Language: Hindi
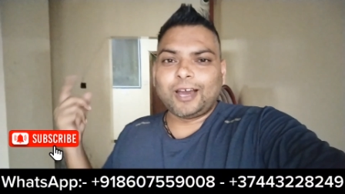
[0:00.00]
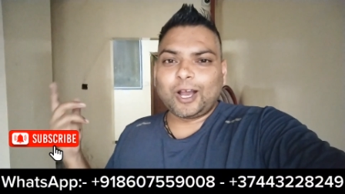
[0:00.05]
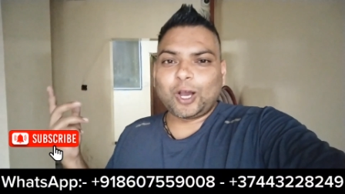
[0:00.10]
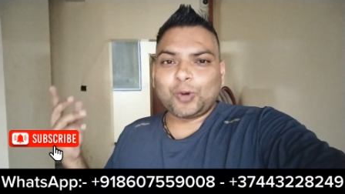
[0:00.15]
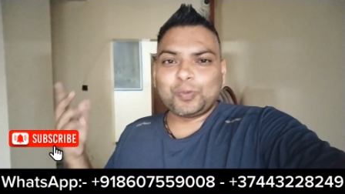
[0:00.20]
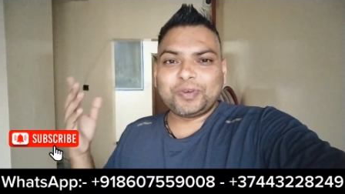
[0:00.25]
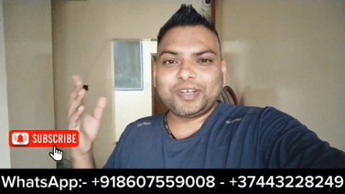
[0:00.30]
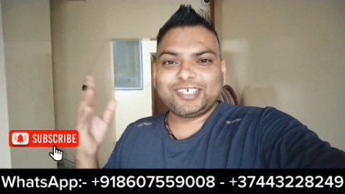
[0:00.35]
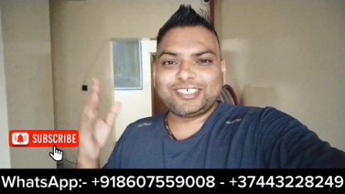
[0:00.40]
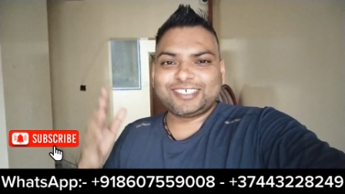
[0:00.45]

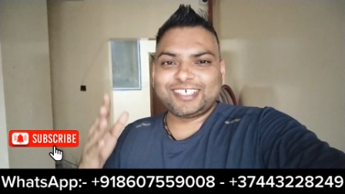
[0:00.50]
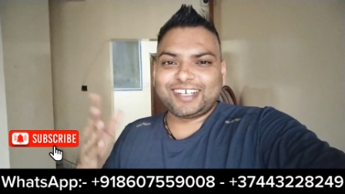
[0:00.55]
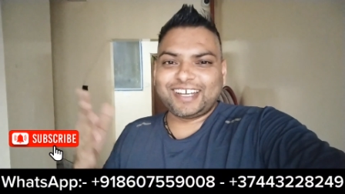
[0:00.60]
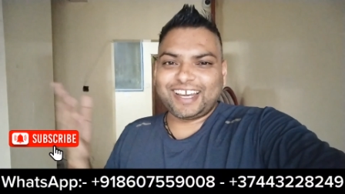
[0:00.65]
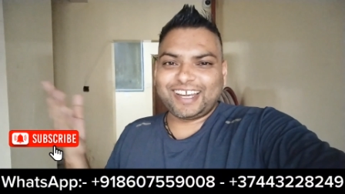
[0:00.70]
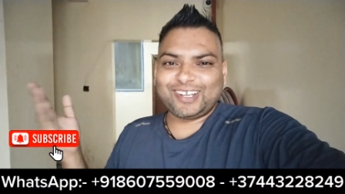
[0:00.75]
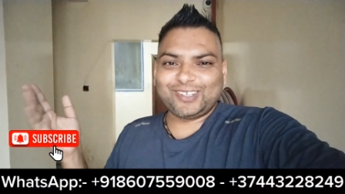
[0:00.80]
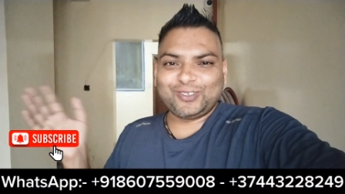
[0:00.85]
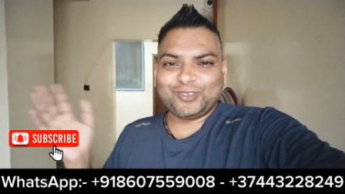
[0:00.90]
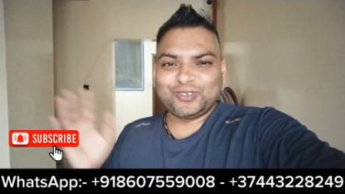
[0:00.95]
अकोमोडेशन
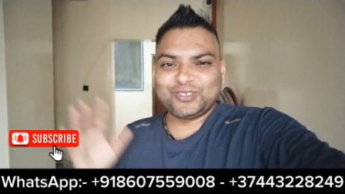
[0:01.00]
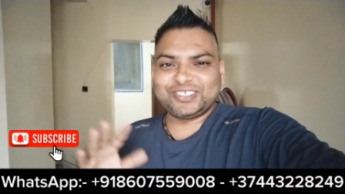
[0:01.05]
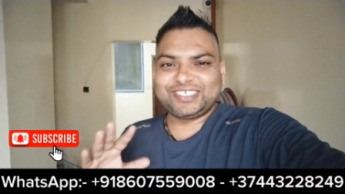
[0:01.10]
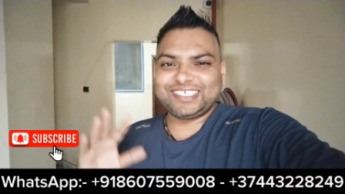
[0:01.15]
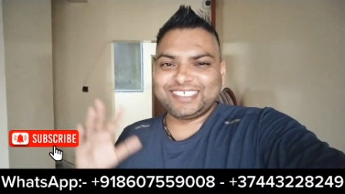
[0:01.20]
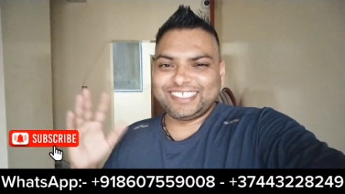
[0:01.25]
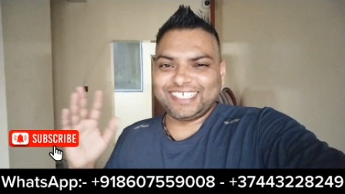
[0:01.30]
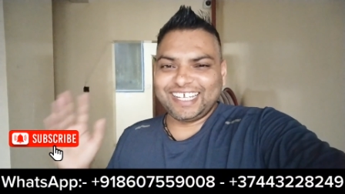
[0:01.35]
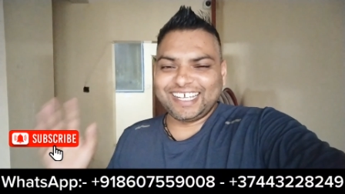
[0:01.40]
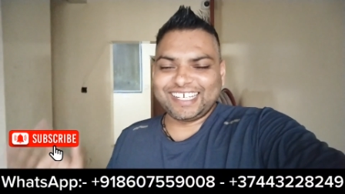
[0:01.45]
रहना दोनों
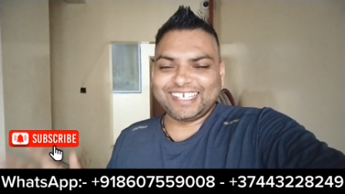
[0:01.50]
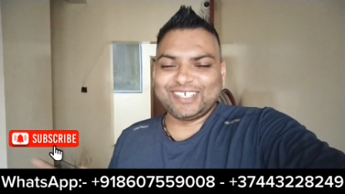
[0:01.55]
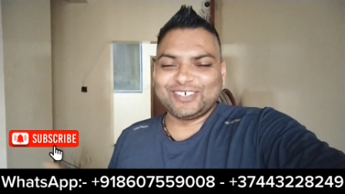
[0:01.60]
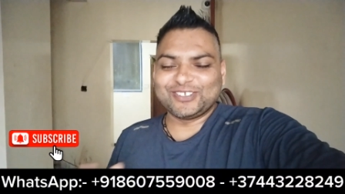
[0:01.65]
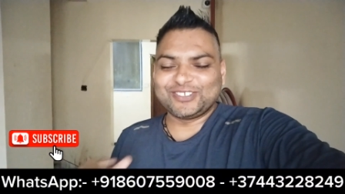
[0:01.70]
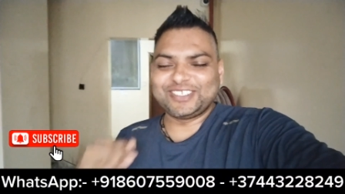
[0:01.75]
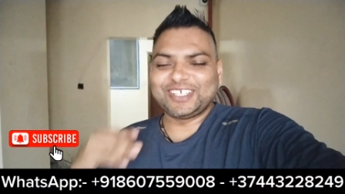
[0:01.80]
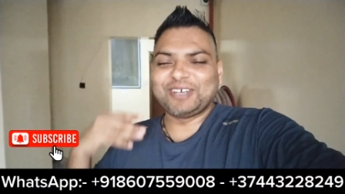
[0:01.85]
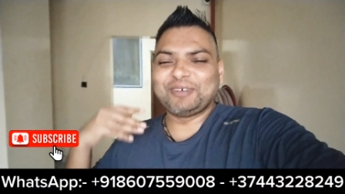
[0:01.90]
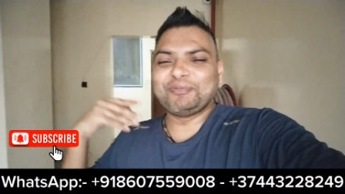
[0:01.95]
चीज़ें एक ही
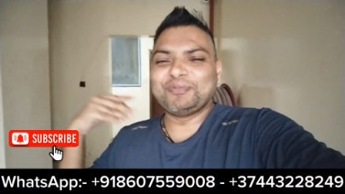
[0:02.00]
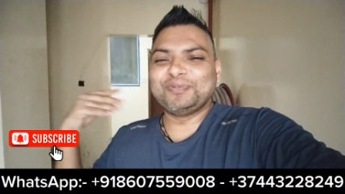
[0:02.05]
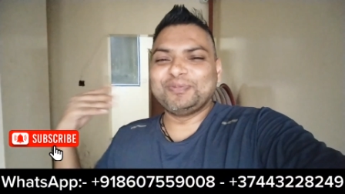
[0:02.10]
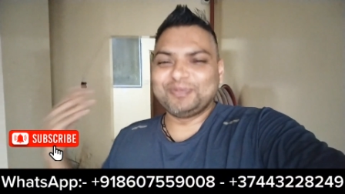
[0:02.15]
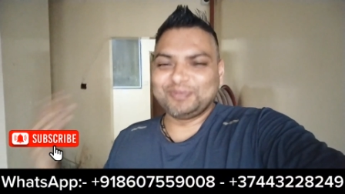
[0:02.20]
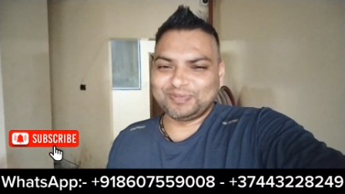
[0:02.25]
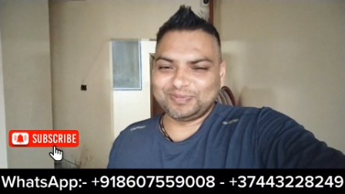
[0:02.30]
होती है